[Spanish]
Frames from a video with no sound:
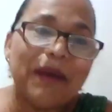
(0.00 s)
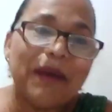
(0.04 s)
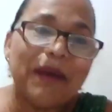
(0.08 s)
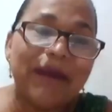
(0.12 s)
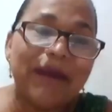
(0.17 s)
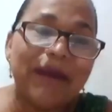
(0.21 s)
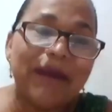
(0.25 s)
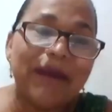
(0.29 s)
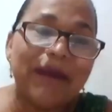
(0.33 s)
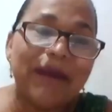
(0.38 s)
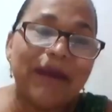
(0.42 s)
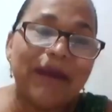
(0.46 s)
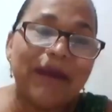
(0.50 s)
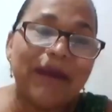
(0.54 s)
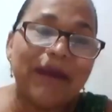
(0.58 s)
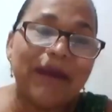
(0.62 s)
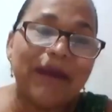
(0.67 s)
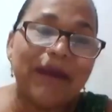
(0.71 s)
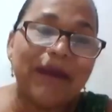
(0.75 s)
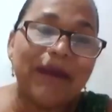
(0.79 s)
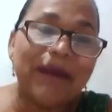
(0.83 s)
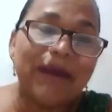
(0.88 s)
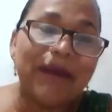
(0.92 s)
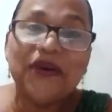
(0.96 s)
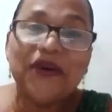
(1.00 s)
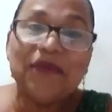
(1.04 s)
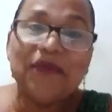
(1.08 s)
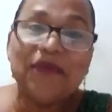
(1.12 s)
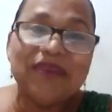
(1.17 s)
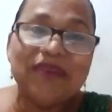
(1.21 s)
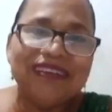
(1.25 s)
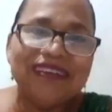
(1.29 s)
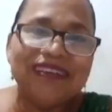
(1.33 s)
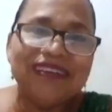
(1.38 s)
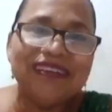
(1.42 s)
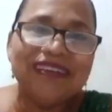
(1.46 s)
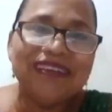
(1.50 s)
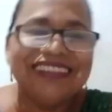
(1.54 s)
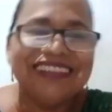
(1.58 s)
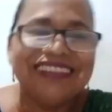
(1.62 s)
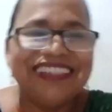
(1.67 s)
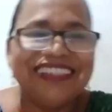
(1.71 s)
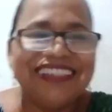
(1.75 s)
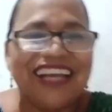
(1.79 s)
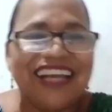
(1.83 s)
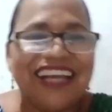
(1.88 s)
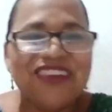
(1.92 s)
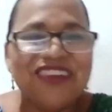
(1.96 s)
lo sabe yo, ya
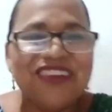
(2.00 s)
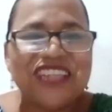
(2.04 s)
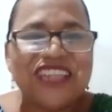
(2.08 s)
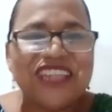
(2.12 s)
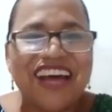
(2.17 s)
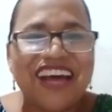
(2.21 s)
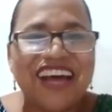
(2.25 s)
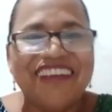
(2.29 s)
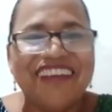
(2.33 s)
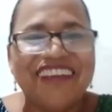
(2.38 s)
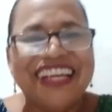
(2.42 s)
lo sabe.